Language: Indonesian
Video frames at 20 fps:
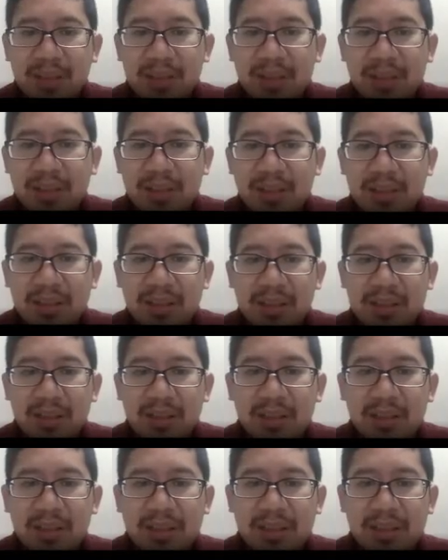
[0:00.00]
Jadi
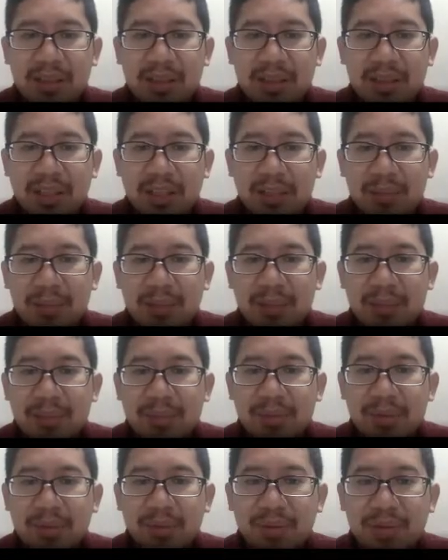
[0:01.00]
uh, sel lemas dan
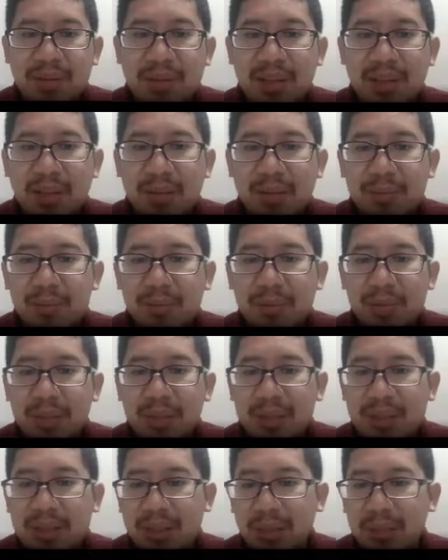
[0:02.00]
basofil setelah membuat
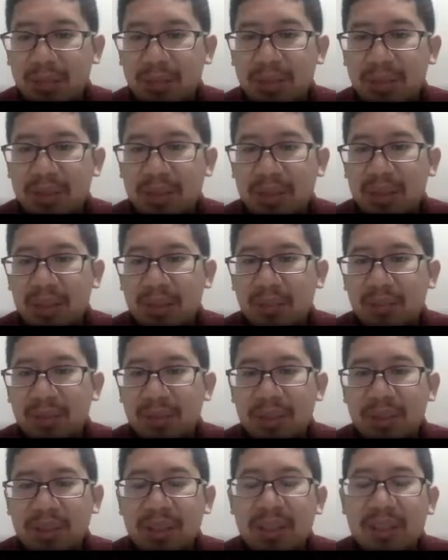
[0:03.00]
histamin ini
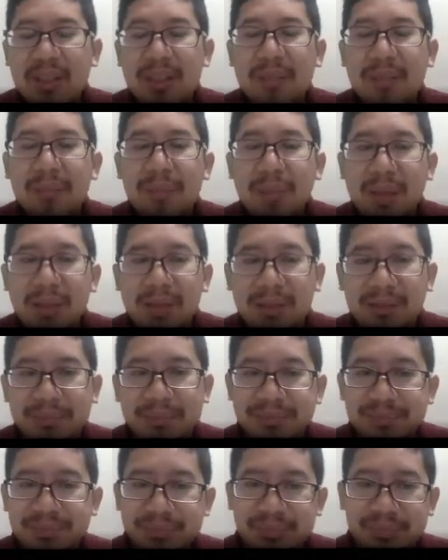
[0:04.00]
kemudian dia disimpan
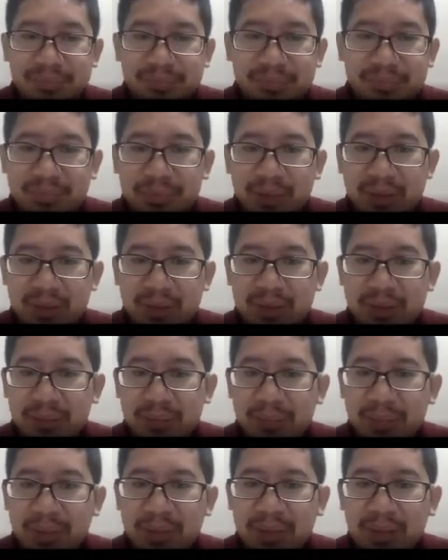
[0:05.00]

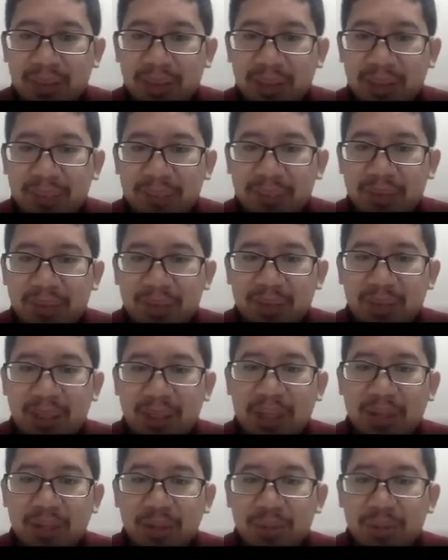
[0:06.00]
disimpan dalam
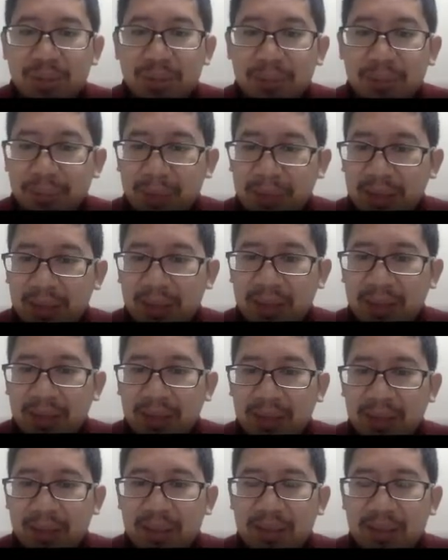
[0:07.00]
kantong penyimpanan.
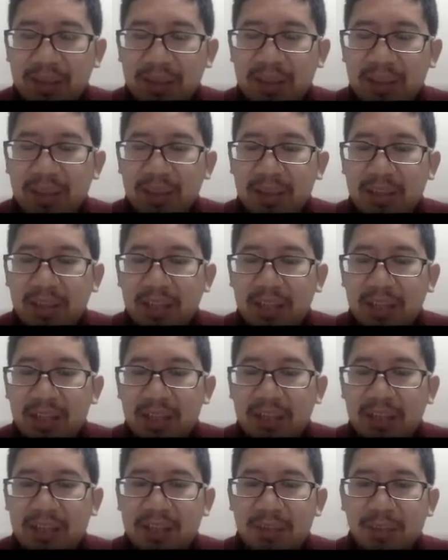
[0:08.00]
Nah, ketika
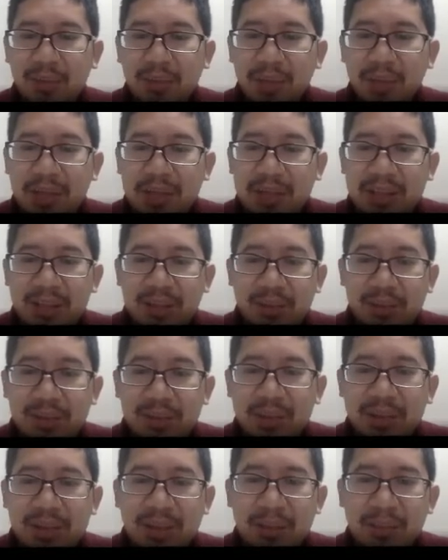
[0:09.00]
ada stimulasi itu
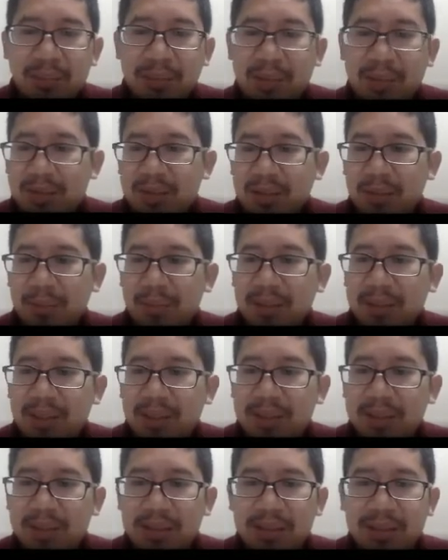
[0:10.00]
bisa dilepas kapan
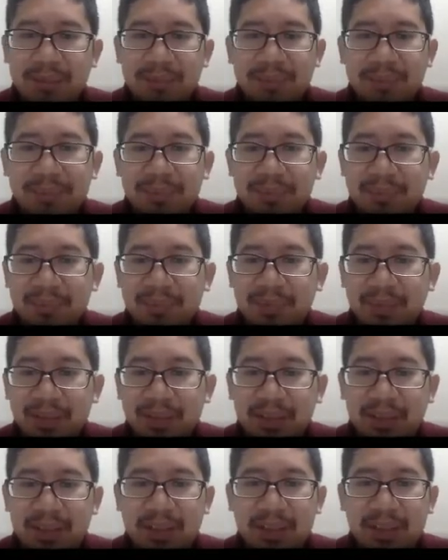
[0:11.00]
saja.
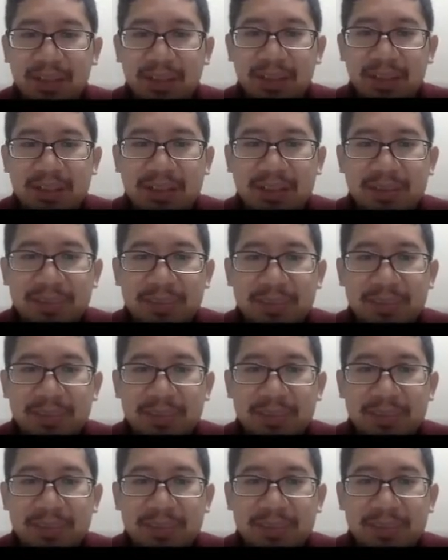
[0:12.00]
Ya, next.